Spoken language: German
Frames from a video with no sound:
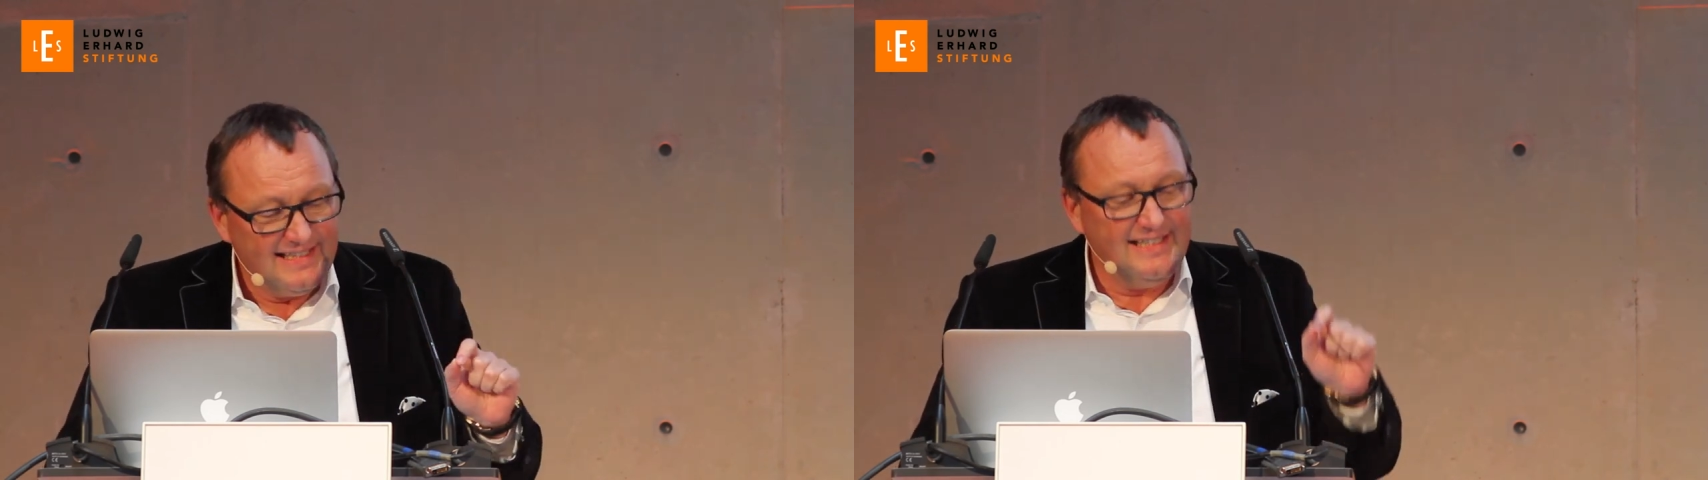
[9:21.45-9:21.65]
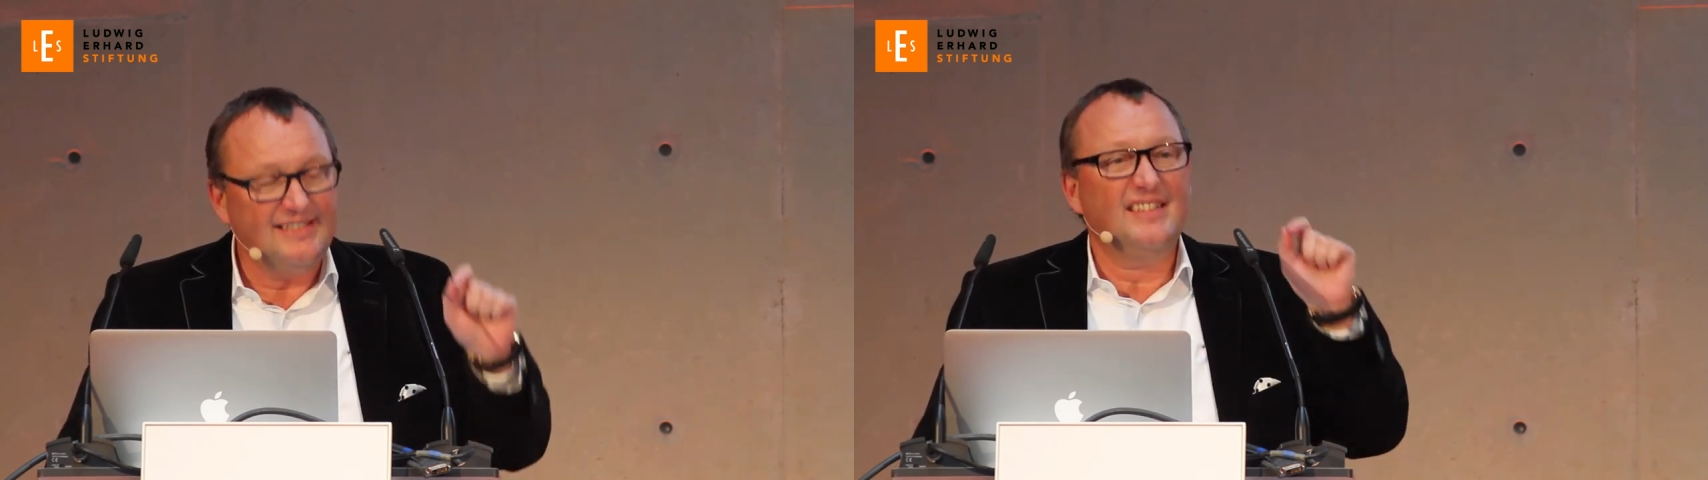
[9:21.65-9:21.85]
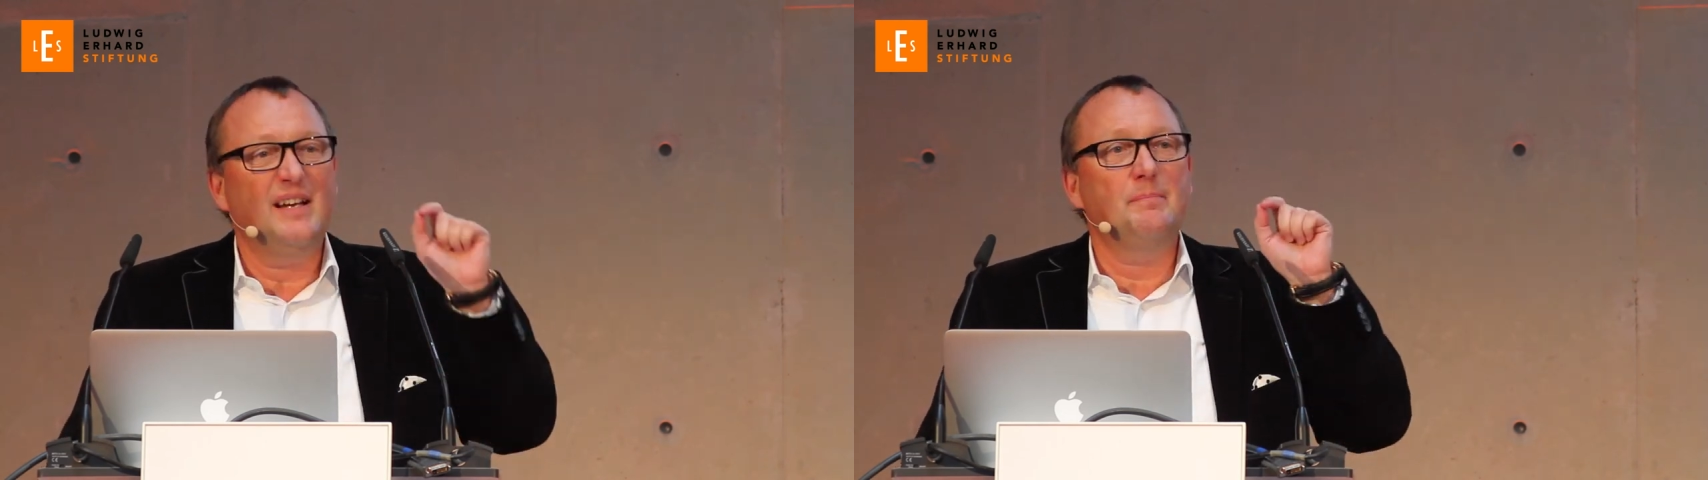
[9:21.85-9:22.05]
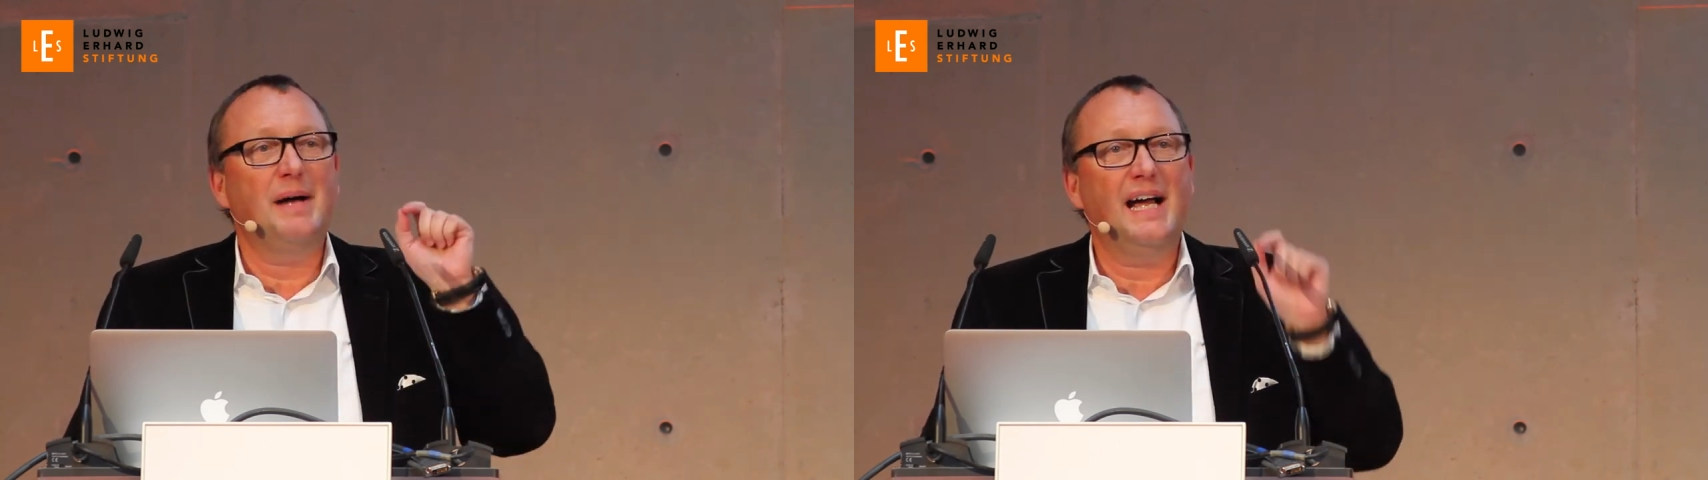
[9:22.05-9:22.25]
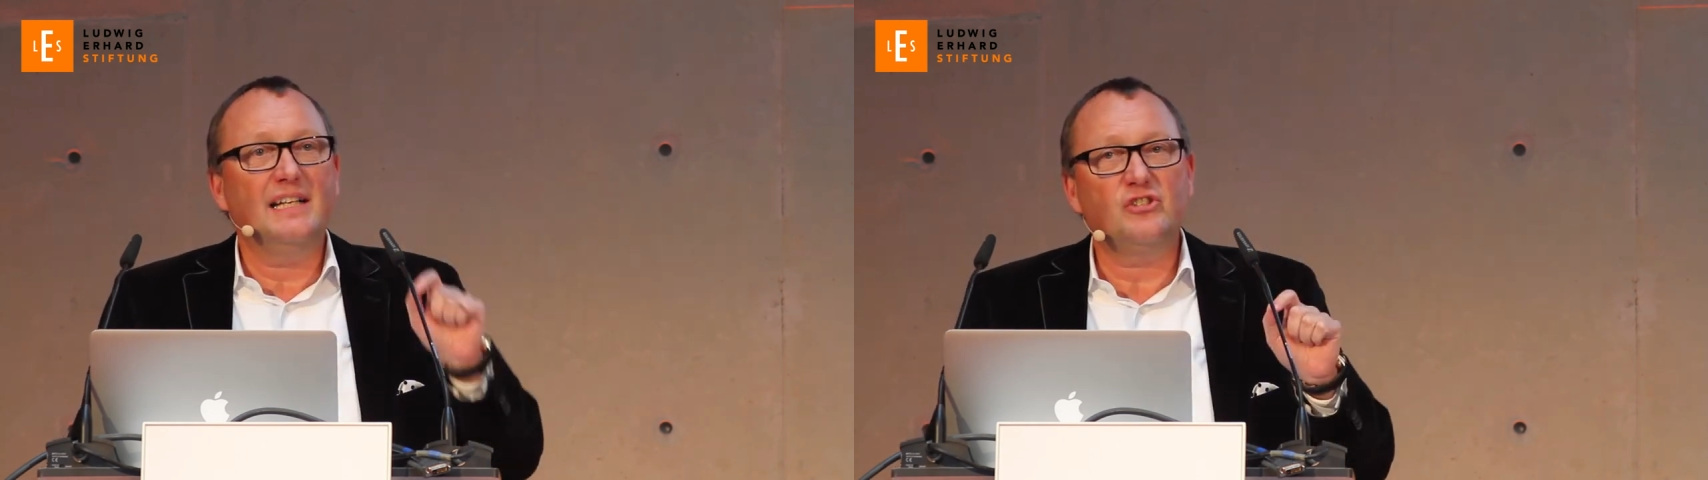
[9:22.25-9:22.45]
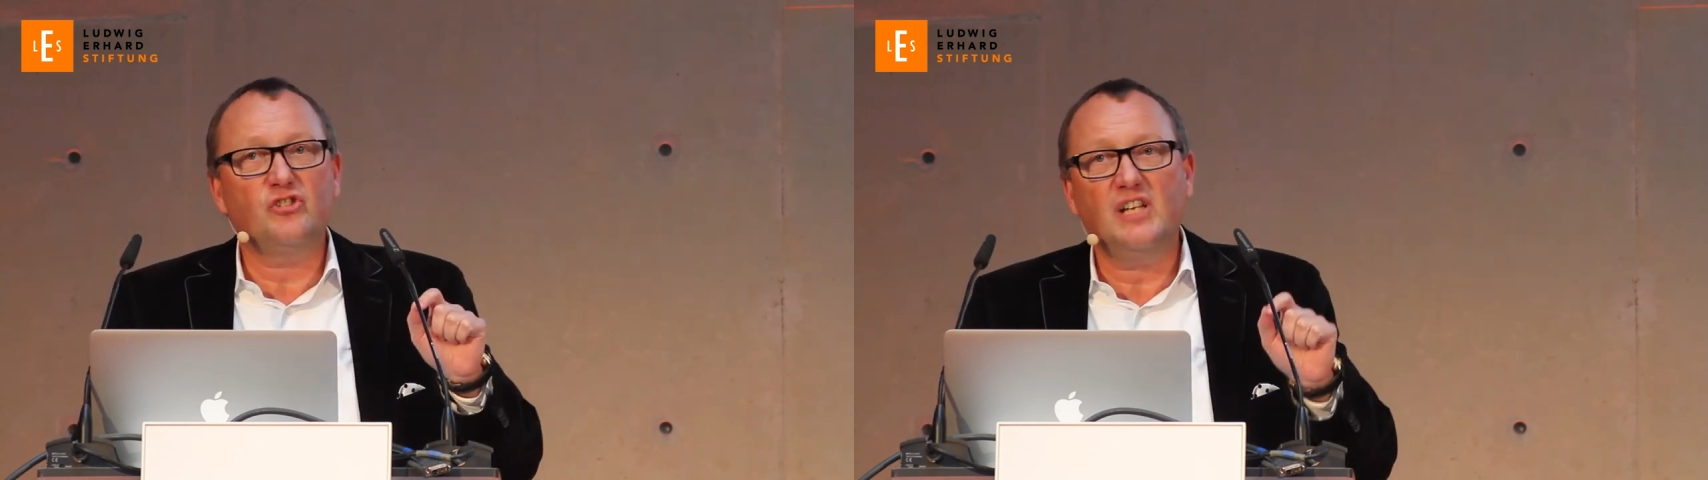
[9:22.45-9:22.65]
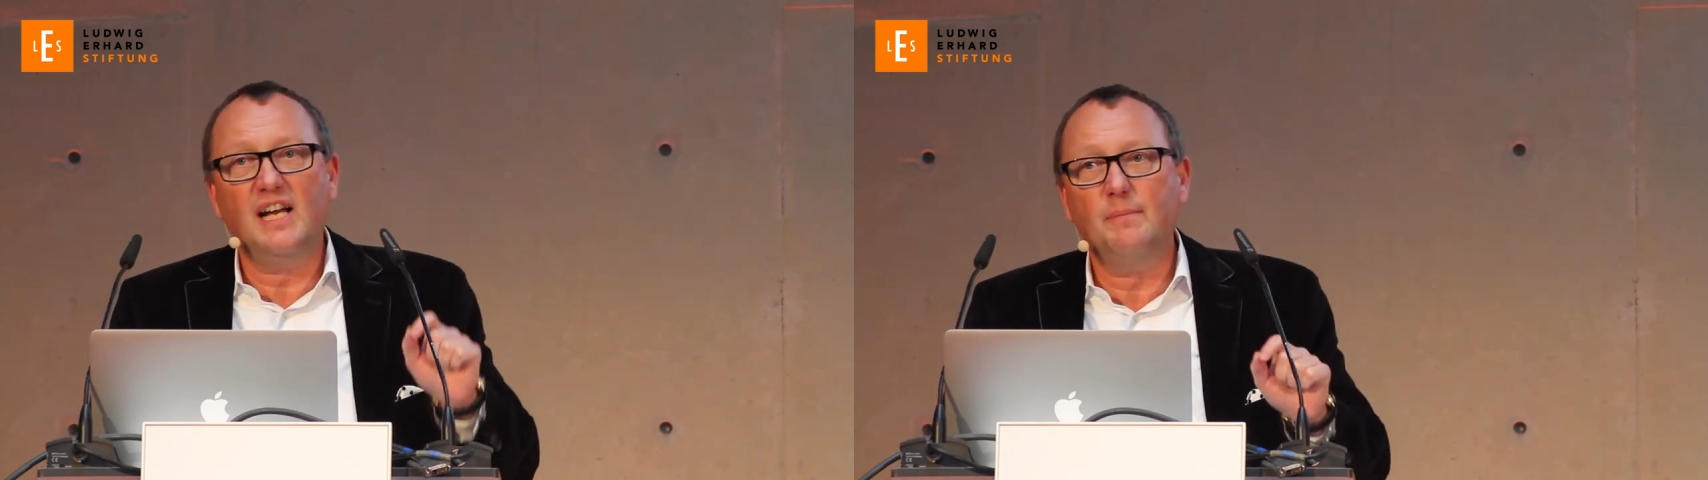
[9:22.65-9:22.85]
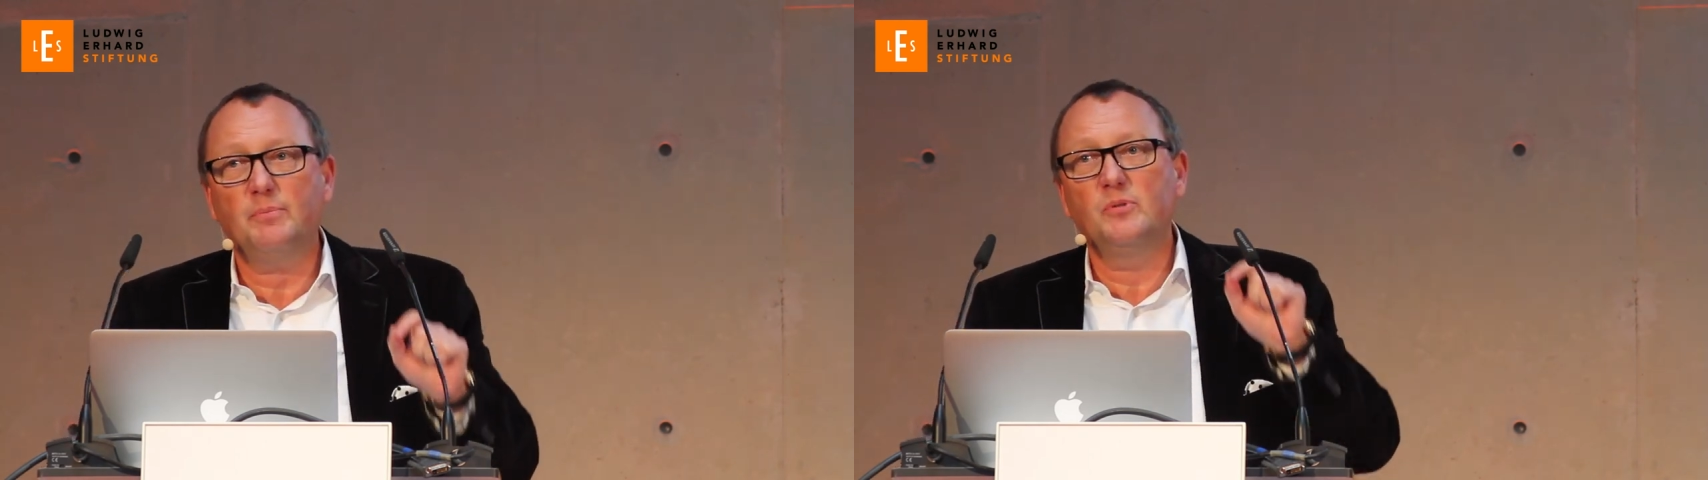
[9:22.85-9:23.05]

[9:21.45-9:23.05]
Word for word: ist der Maßstab